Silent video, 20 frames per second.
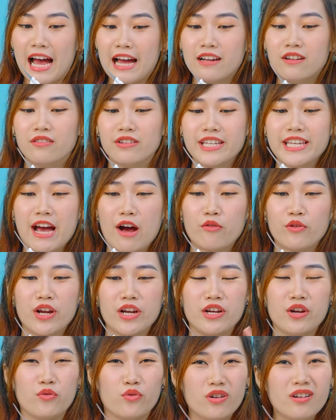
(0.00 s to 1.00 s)
hai lưỡi dao
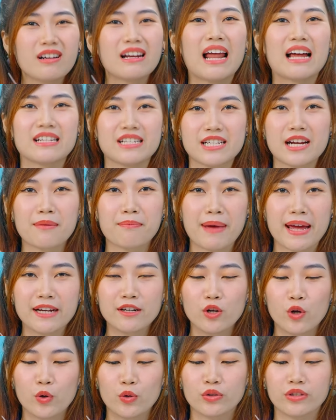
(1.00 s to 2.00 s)
này đều rất là sắc
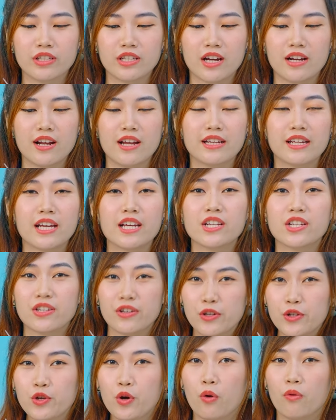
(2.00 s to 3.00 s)
bén luôn, cho nên khi
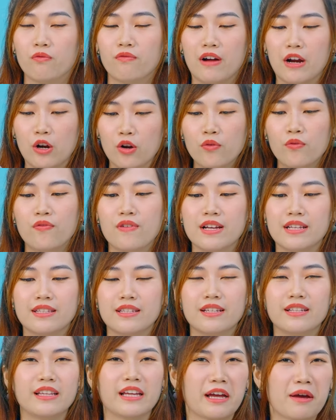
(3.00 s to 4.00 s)
sử dụng và lúc vệ
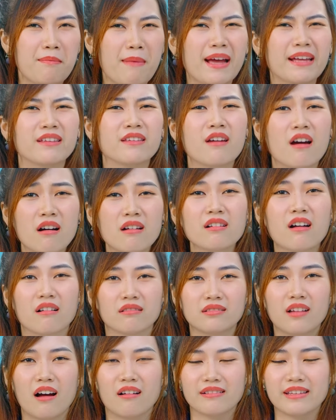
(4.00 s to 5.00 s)
sinh thì các bạn nhớ
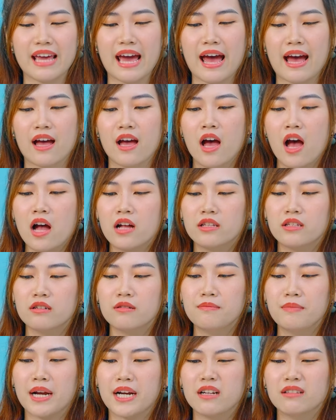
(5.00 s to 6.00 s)
cẩn thận nha,
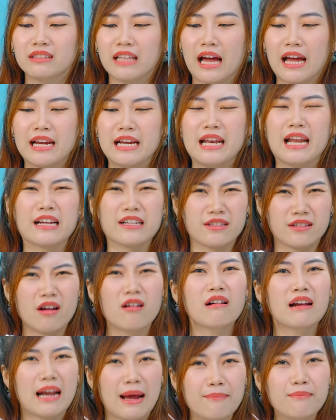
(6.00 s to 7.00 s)
chứ mà đứt tay là
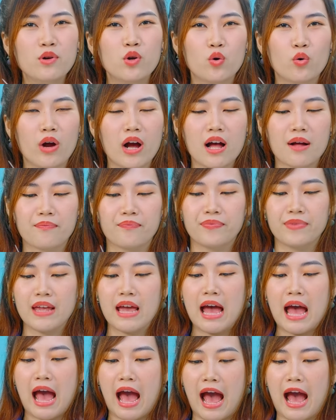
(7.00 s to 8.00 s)
sót lắm luôn á.
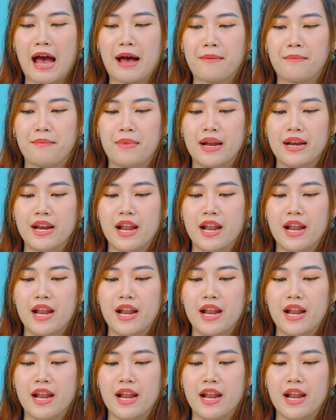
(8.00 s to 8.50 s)
À, mà